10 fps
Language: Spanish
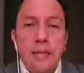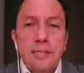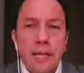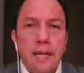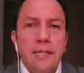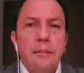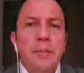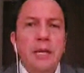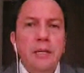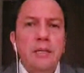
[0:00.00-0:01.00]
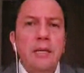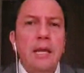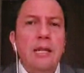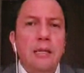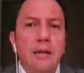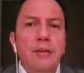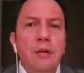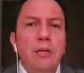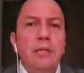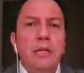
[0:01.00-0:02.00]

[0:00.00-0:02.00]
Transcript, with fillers: Se destaca también que el tráfico de